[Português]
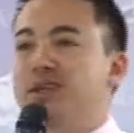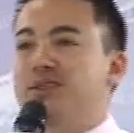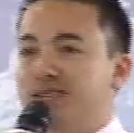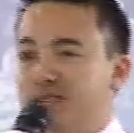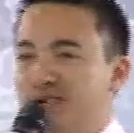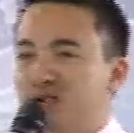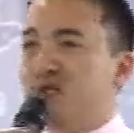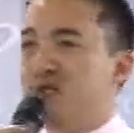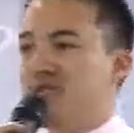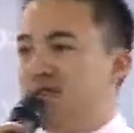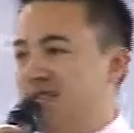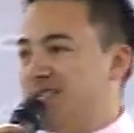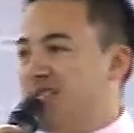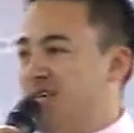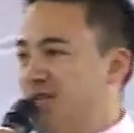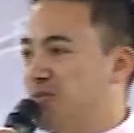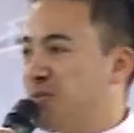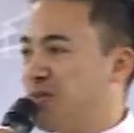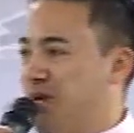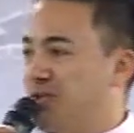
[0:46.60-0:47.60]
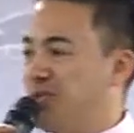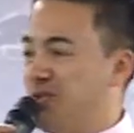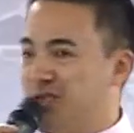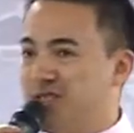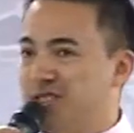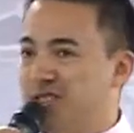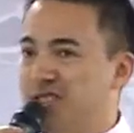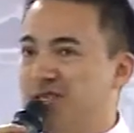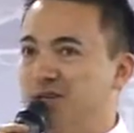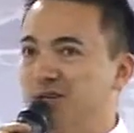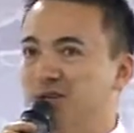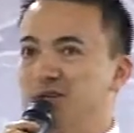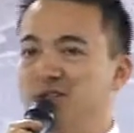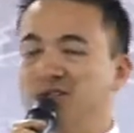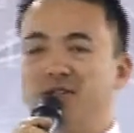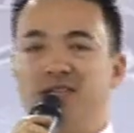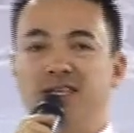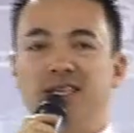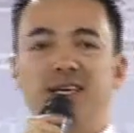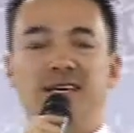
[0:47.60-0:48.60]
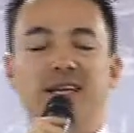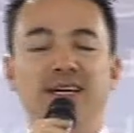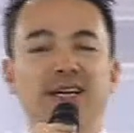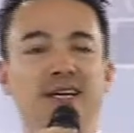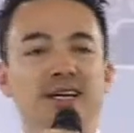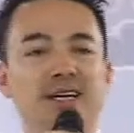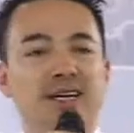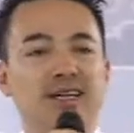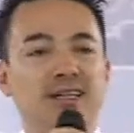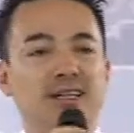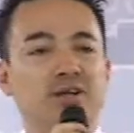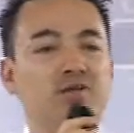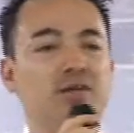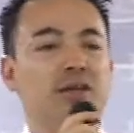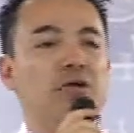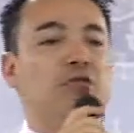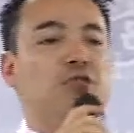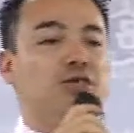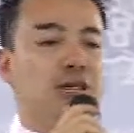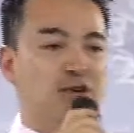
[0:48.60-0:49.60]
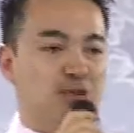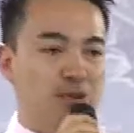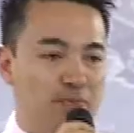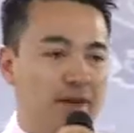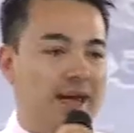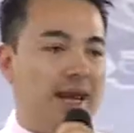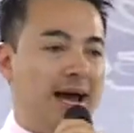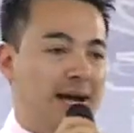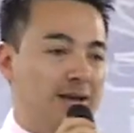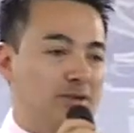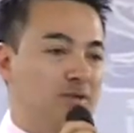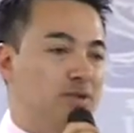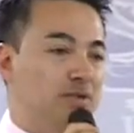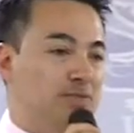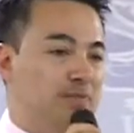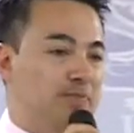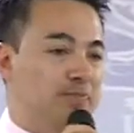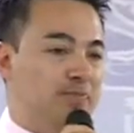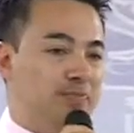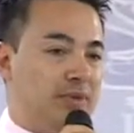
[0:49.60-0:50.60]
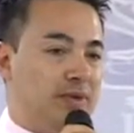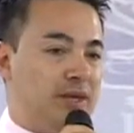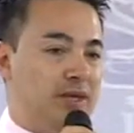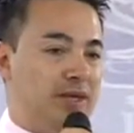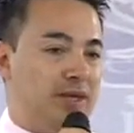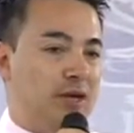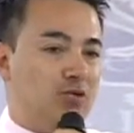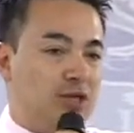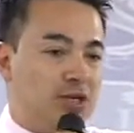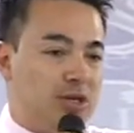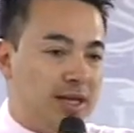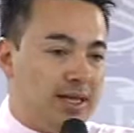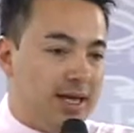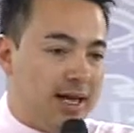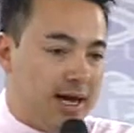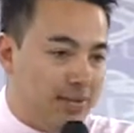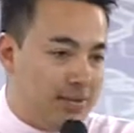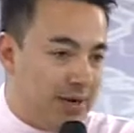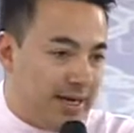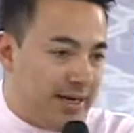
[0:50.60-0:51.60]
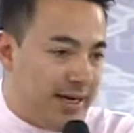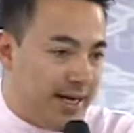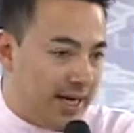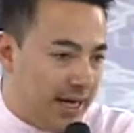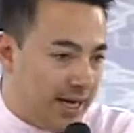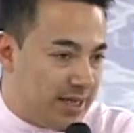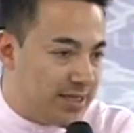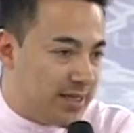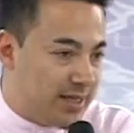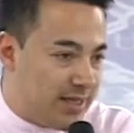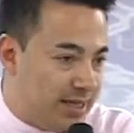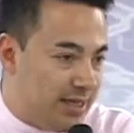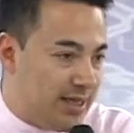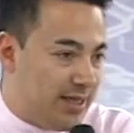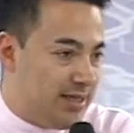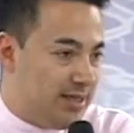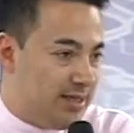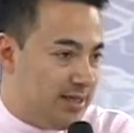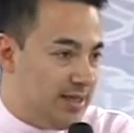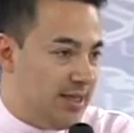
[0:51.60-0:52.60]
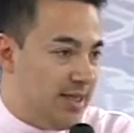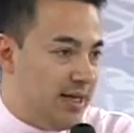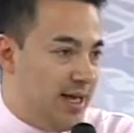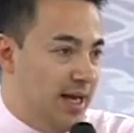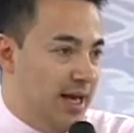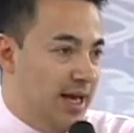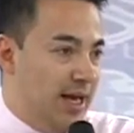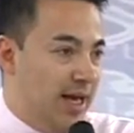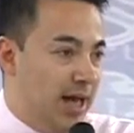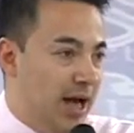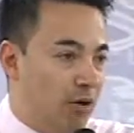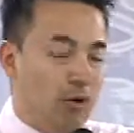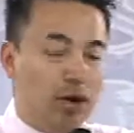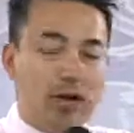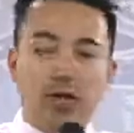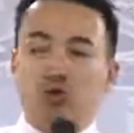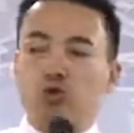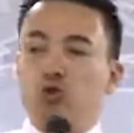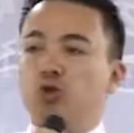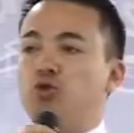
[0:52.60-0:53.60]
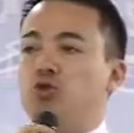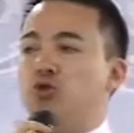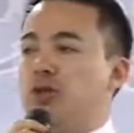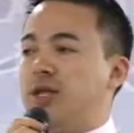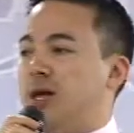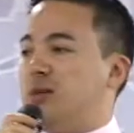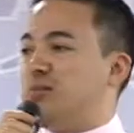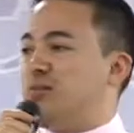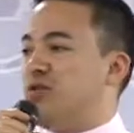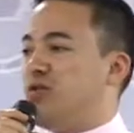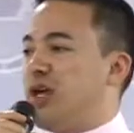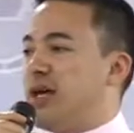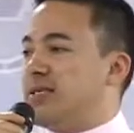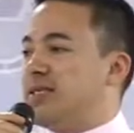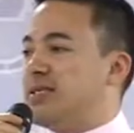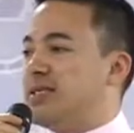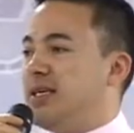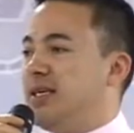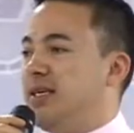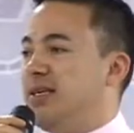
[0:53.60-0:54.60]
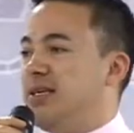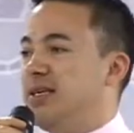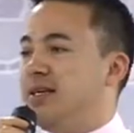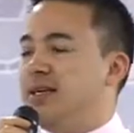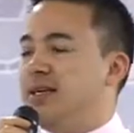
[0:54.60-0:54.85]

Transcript: e se converteram para a glória de Deus. Então Deus tem operado, Deus tem derramado a graça dele. Agora, todo o tempo foi assim?